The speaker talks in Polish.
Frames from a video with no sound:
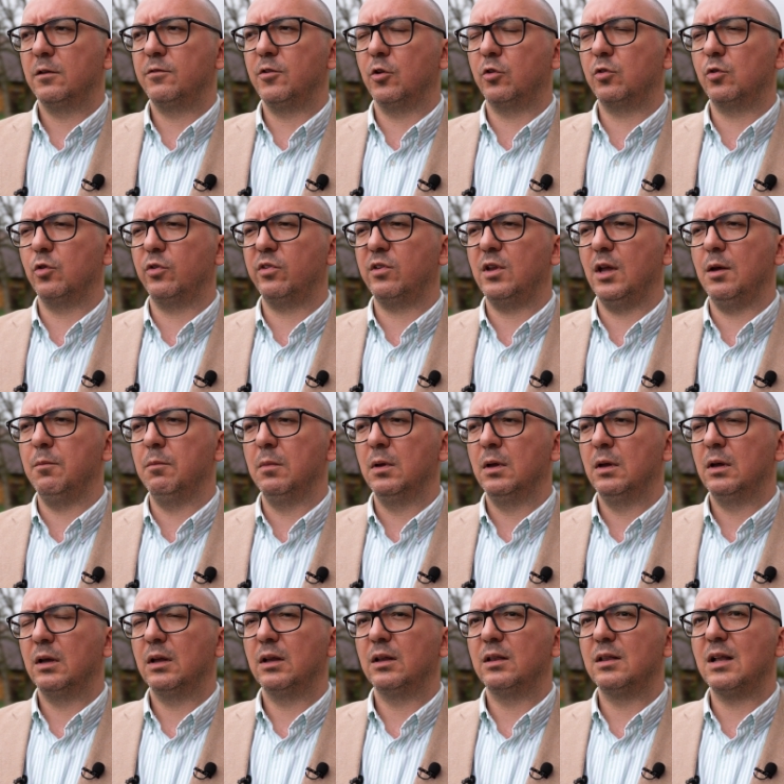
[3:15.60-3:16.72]
W związku z tym,
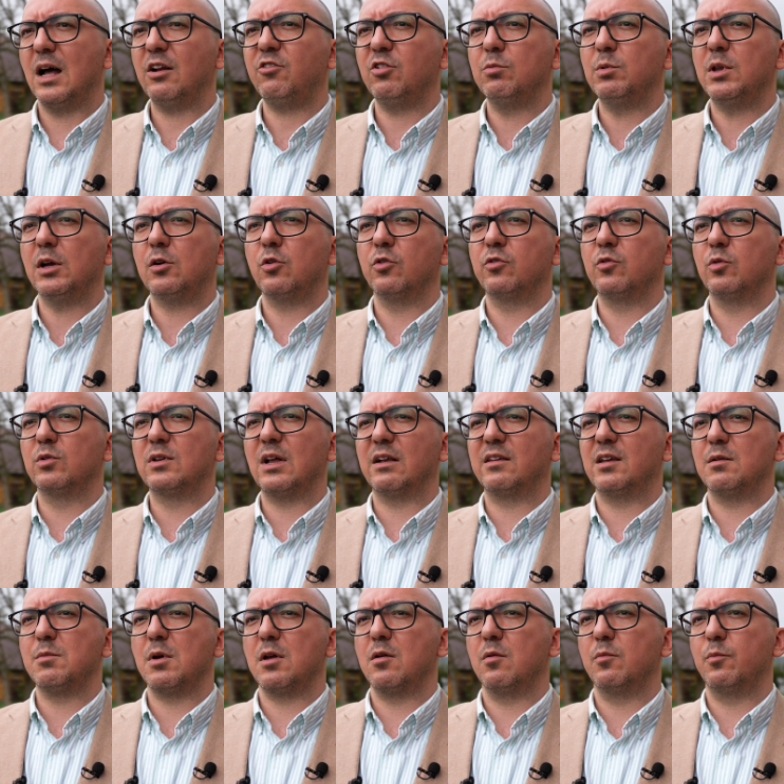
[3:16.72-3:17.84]
na czym te
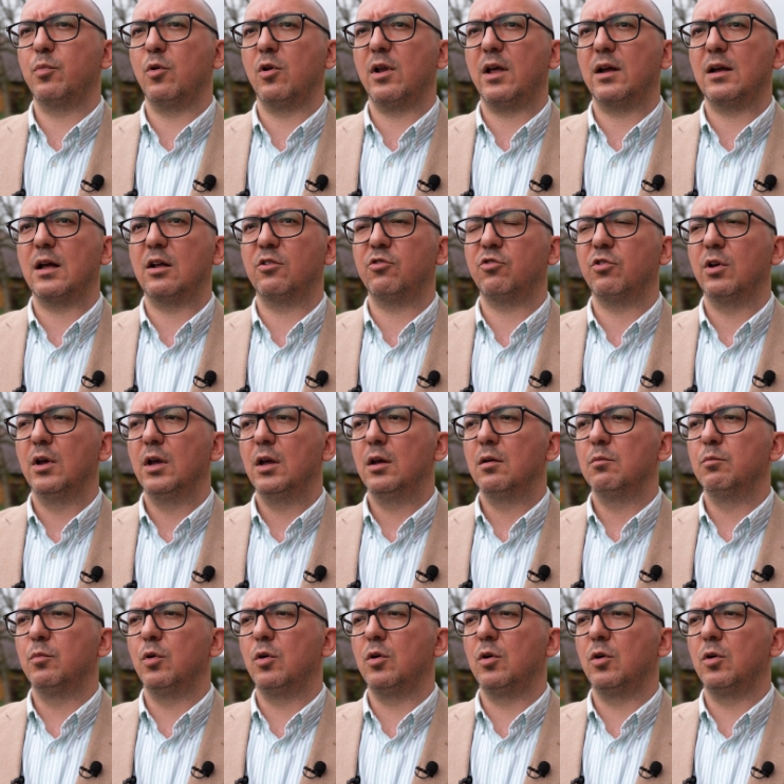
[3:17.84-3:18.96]
konsultacje mają polegać?
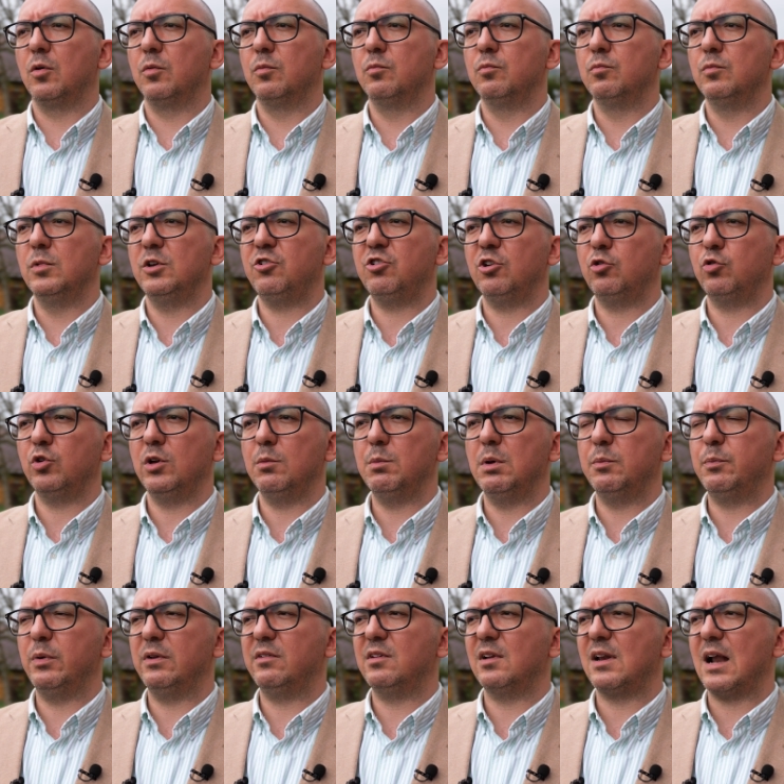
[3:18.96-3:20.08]
Bo my się
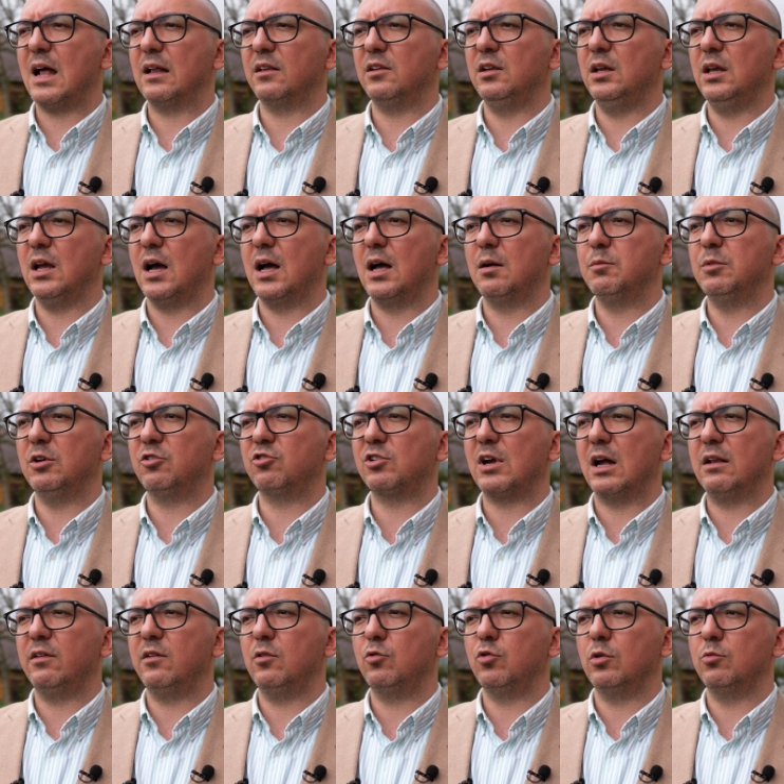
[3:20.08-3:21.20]
czujemy bezradni, a
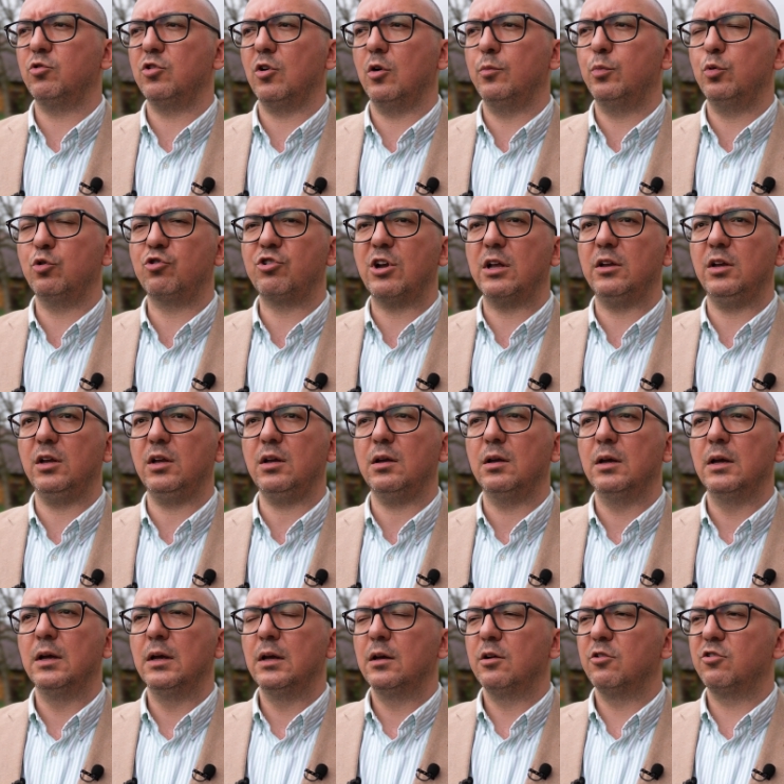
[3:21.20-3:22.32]
mieszkańcy czują się oburzeni,
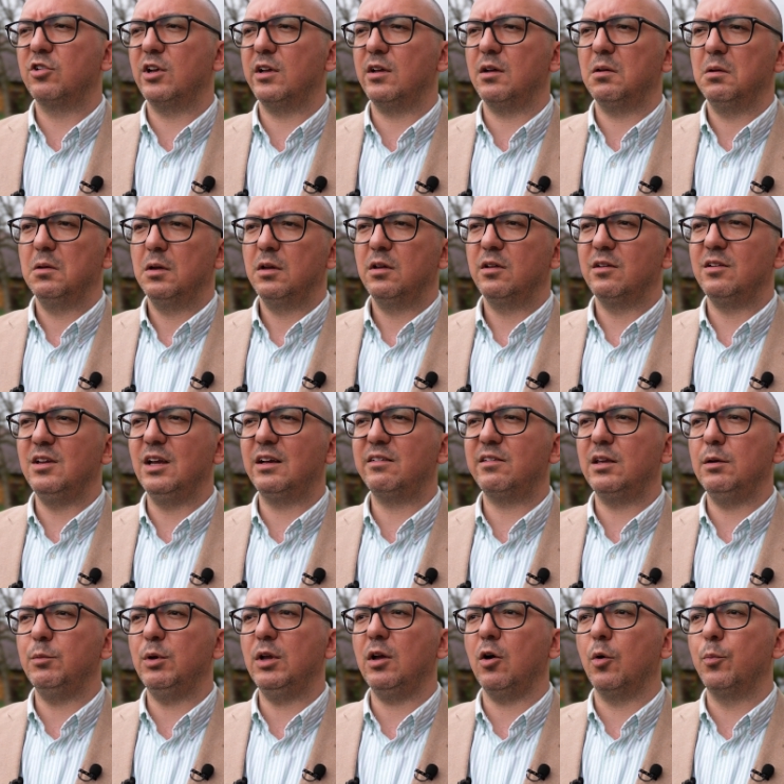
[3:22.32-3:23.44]
że nikt
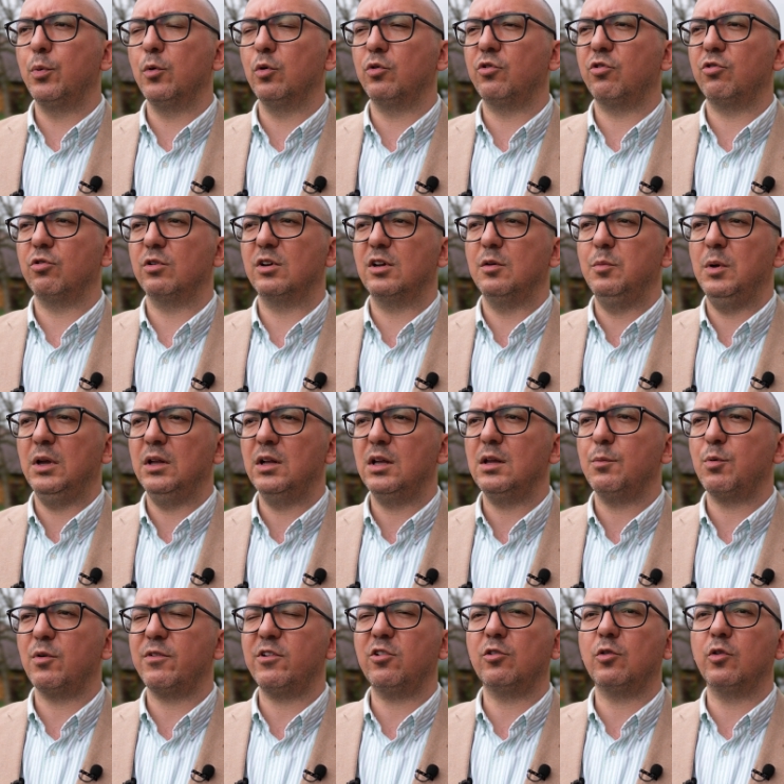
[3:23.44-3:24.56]
z nimi oprócz gminy
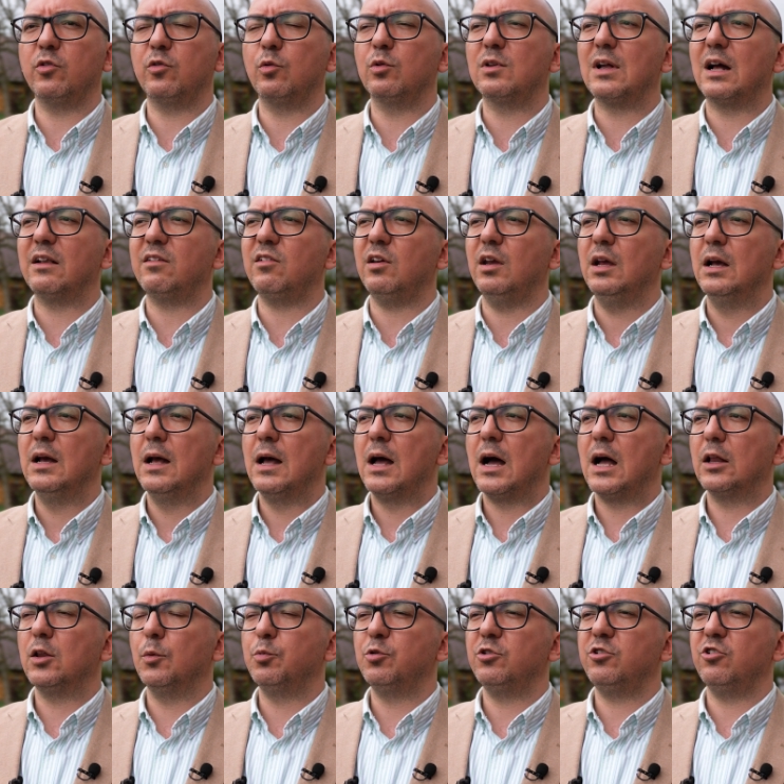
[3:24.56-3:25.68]
nie prowadzi konsultacji,
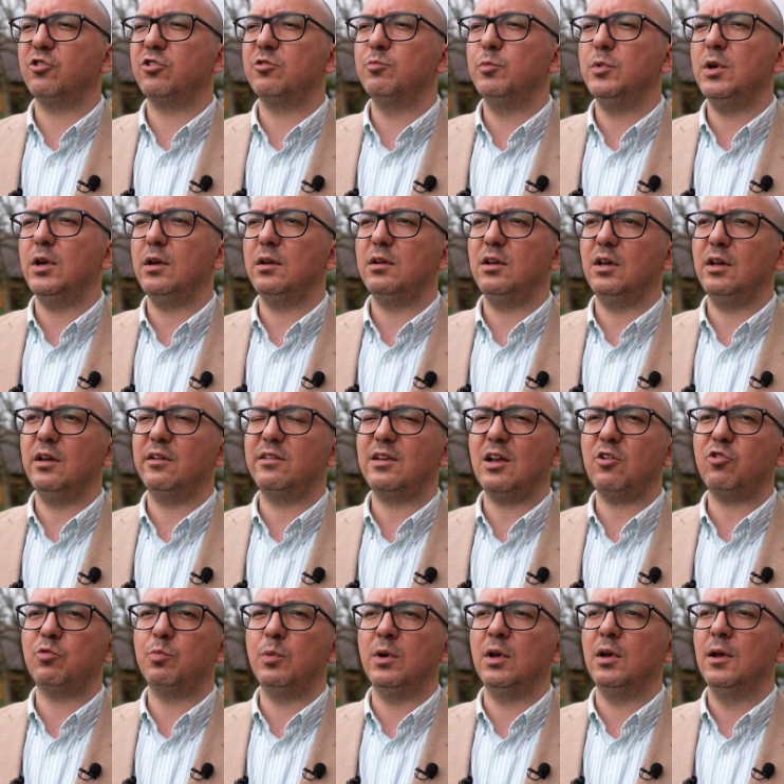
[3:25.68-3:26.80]
a to przecież my nie
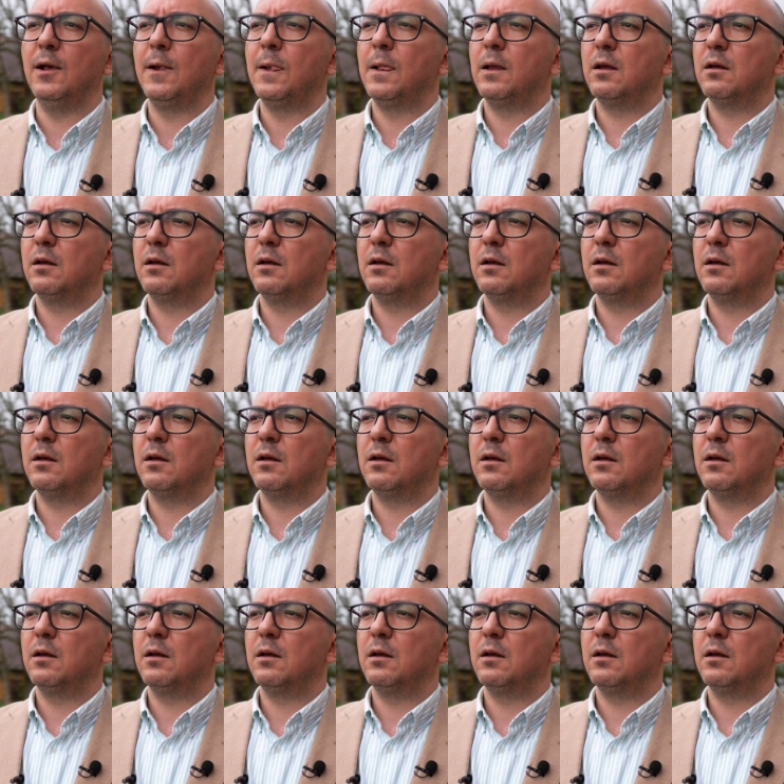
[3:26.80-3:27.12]
jesteśmy